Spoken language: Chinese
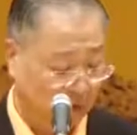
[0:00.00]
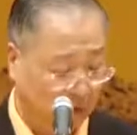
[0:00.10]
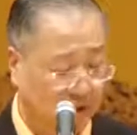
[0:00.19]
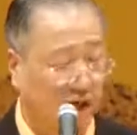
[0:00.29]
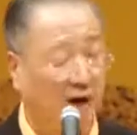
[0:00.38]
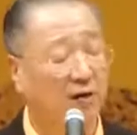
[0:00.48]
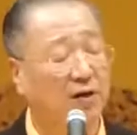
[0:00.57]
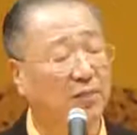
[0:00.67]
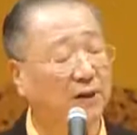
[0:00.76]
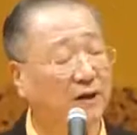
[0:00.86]
叫
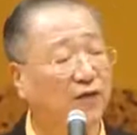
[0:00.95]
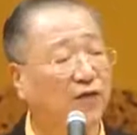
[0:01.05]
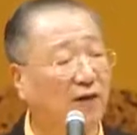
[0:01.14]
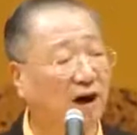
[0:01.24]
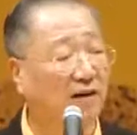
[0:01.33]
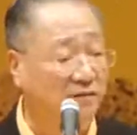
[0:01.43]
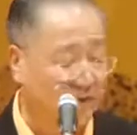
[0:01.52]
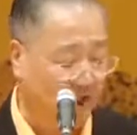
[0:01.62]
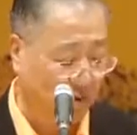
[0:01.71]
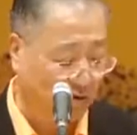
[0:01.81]
你们的方
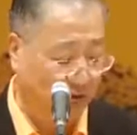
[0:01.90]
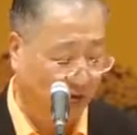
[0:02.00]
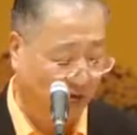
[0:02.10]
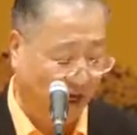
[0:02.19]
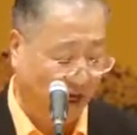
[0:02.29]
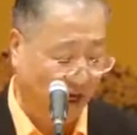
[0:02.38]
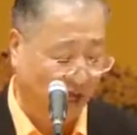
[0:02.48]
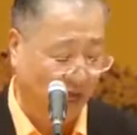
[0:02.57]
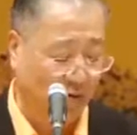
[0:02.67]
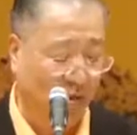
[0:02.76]
丈过来，
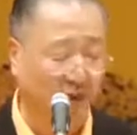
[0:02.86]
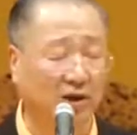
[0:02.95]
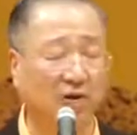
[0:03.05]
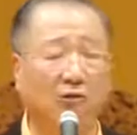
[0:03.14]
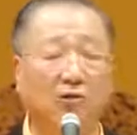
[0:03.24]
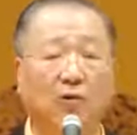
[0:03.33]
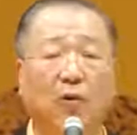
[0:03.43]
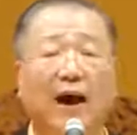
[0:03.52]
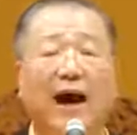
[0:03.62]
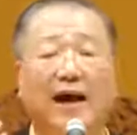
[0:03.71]
我有
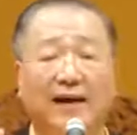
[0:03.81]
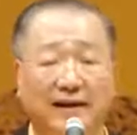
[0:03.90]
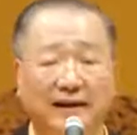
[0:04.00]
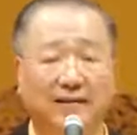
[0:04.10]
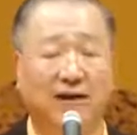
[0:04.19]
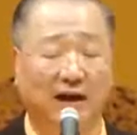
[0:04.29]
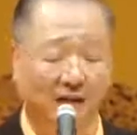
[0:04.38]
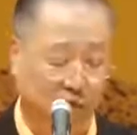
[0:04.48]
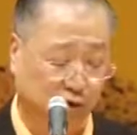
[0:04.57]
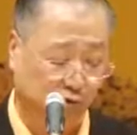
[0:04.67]
话跟他
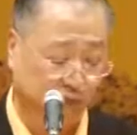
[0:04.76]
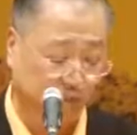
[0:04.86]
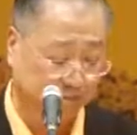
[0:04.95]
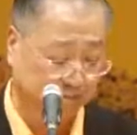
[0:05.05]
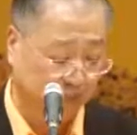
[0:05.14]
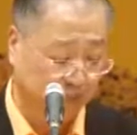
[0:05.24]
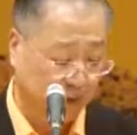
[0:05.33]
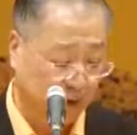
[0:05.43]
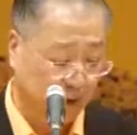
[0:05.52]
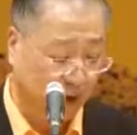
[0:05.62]
说。
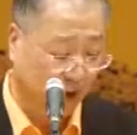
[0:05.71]
在